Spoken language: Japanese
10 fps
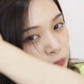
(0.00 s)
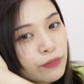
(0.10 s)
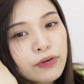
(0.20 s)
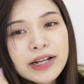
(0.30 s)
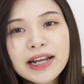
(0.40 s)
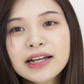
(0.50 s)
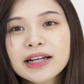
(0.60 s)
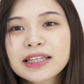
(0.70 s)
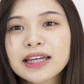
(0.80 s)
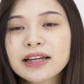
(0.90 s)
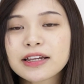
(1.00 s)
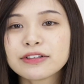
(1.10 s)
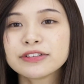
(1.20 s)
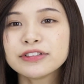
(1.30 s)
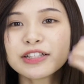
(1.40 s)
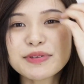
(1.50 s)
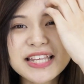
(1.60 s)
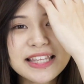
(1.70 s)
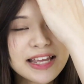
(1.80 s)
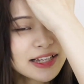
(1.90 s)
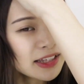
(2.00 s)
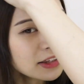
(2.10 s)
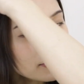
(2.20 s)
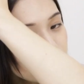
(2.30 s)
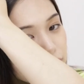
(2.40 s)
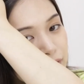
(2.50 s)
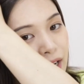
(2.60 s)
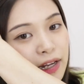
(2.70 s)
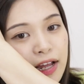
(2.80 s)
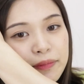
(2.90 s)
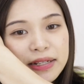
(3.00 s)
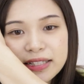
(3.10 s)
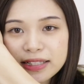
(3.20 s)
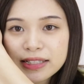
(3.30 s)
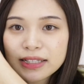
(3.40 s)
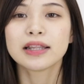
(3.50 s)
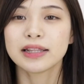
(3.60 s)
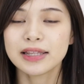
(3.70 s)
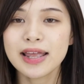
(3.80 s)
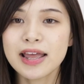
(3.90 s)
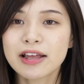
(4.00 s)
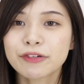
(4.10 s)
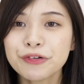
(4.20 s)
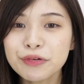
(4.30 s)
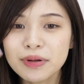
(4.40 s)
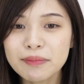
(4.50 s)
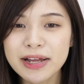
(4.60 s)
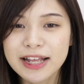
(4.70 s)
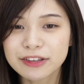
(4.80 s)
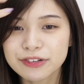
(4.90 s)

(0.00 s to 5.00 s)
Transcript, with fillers: どこから書き上げる風に見せたいかっていうのを考えますでこのままや